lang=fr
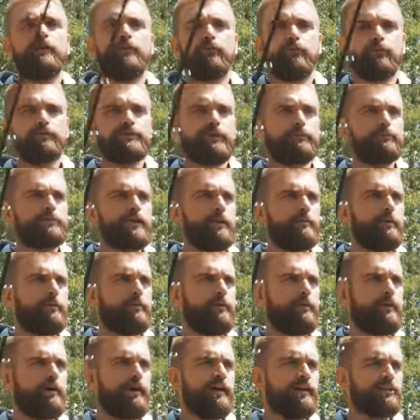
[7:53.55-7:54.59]
Donc c'est tout
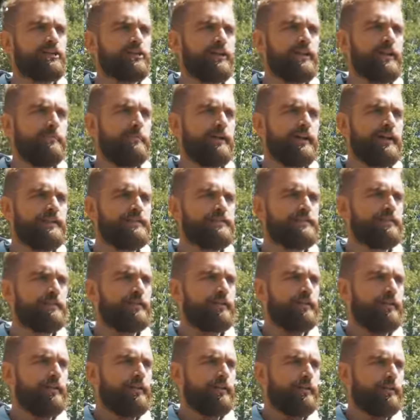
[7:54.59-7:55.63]
simplement un shad à palette
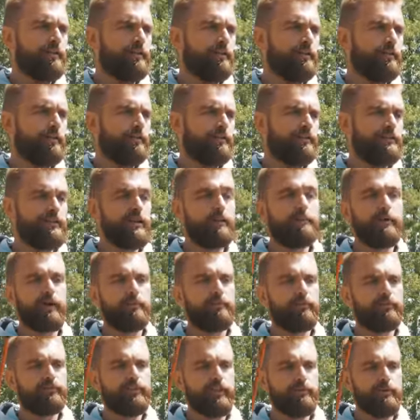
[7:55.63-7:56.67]
euh, qui est
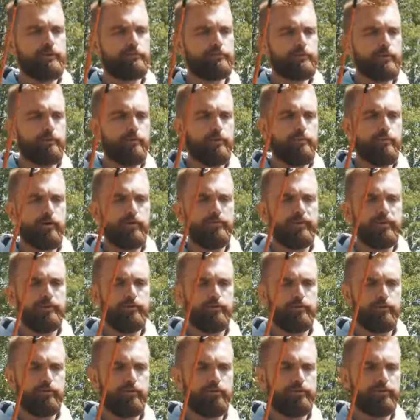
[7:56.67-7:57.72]
prémonté bah, tout simplement avec
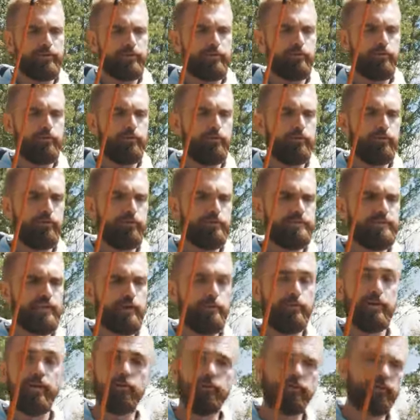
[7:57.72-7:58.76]
le, le,
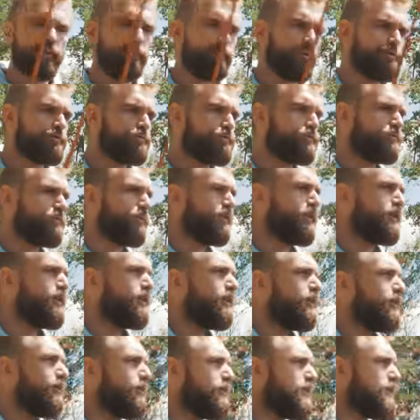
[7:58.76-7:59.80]
simple et le triple en dessous.
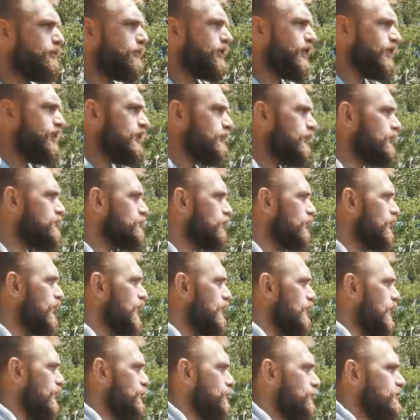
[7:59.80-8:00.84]
Au niveau de l'animation, bah, il va
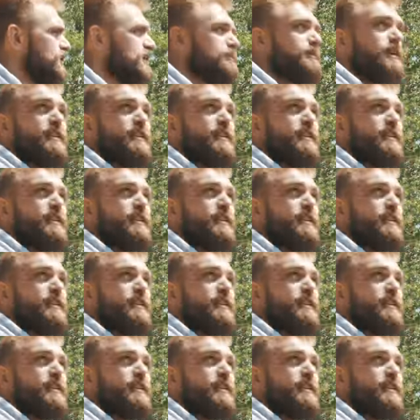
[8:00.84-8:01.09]
y avoir deux types